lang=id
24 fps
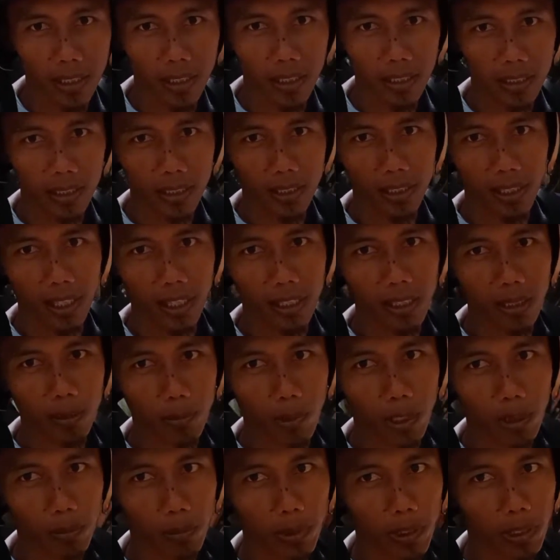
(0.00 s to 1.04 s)
di sini ya
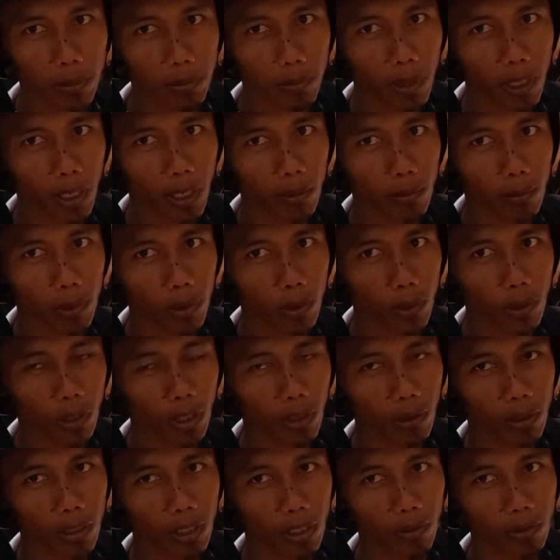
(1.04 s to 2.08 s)
tempat penyimpanan motor
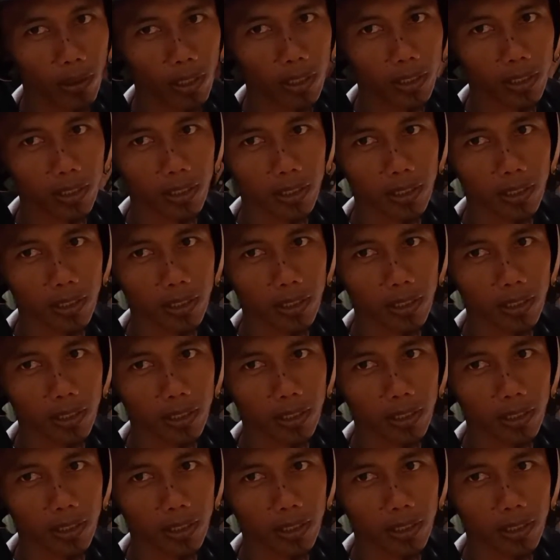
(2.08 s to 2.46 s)
kawan-kawan.